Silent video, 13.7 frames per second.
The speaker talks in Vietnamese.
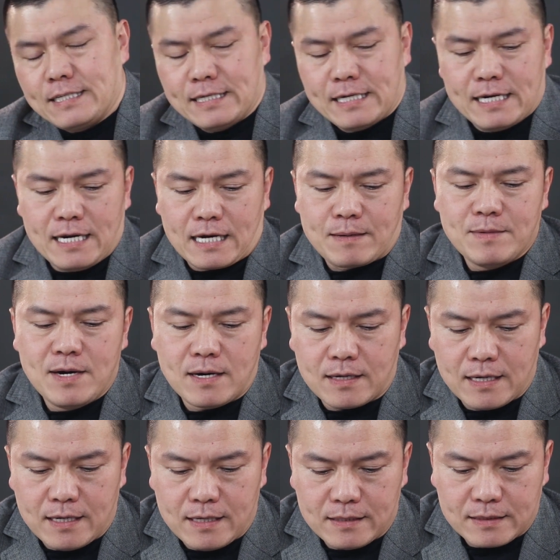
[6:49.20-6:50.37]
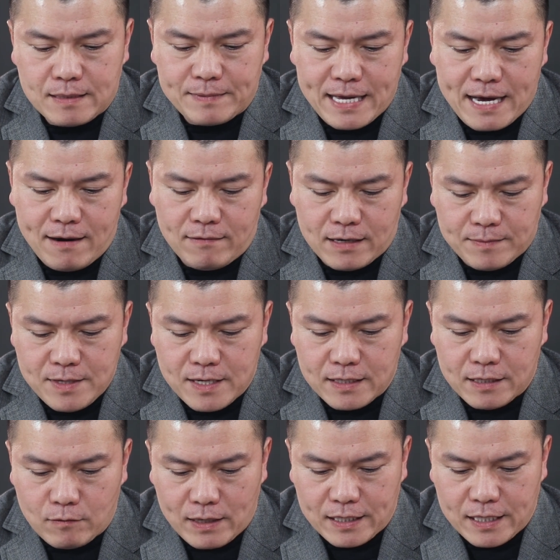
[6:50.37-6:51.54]
thì đấy là cái bước uh, tiếp theo là bước
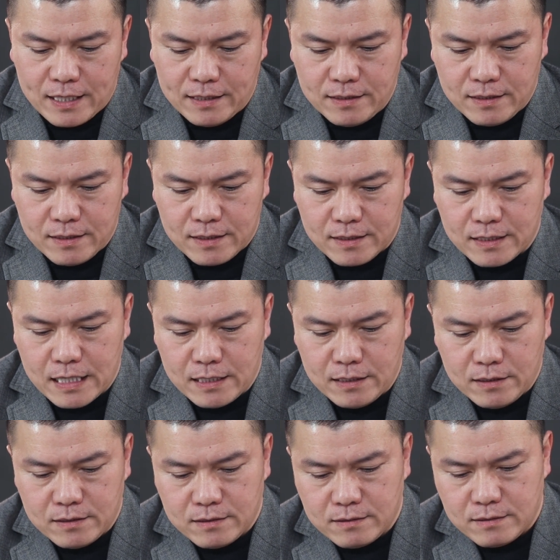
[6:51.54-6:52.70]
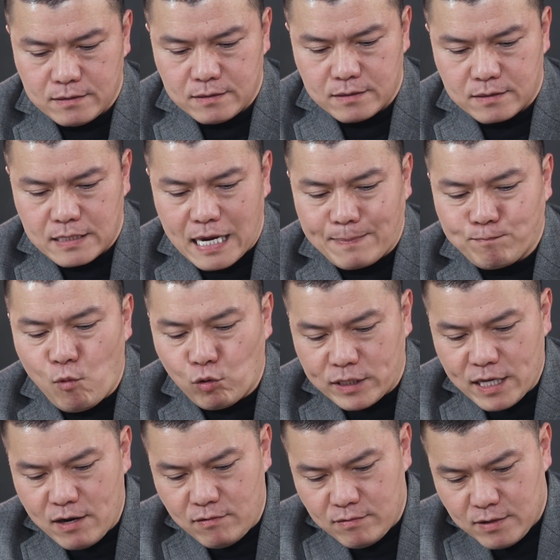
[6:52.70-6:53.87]
liên quan đến đến đặt mục
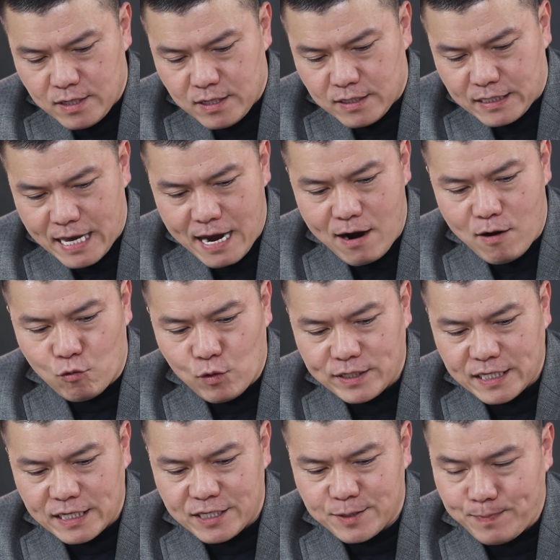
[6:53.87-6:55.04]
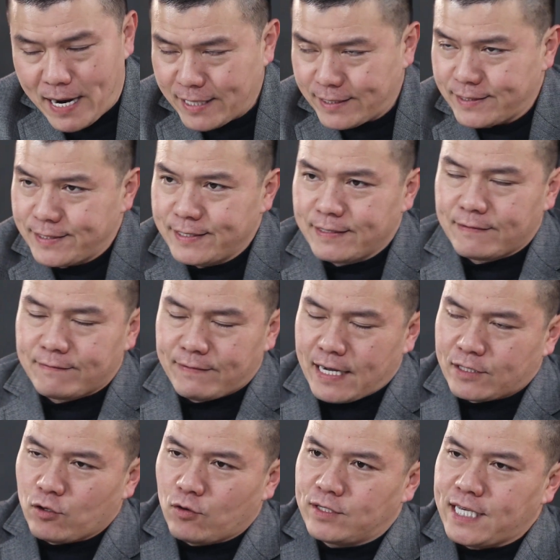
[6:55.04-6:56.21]
tiêu theo quy trình smart
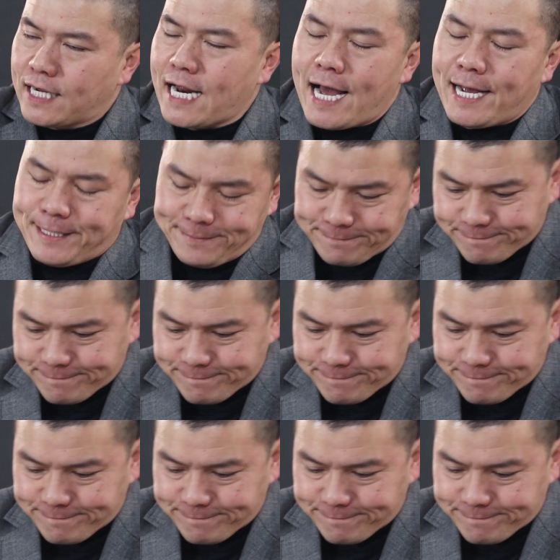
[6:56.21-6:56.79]
và tôi nhắc lại